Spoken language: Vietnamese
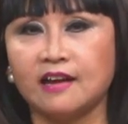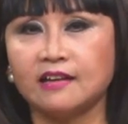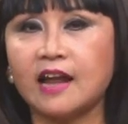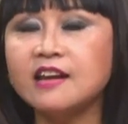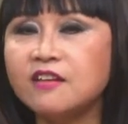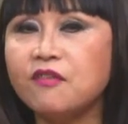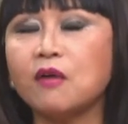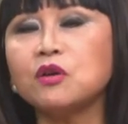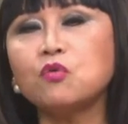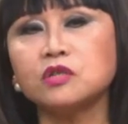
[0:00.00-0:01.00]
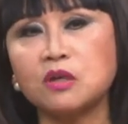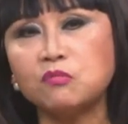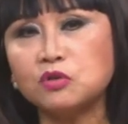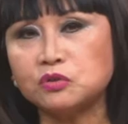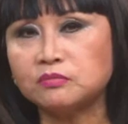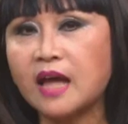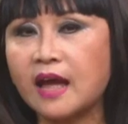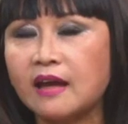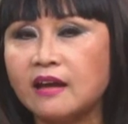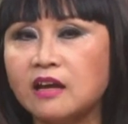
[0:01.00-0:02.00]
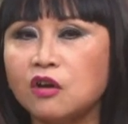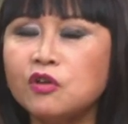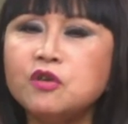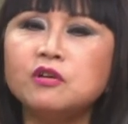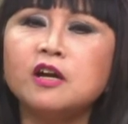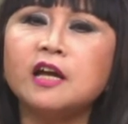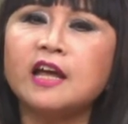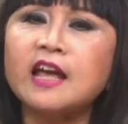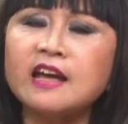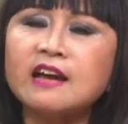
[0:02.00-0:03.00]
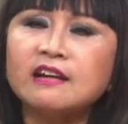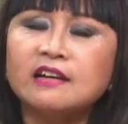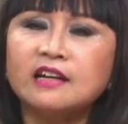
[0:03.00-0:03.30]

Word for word: đã đi vào cái cuộc sống của chúng ta có nhiều người nghe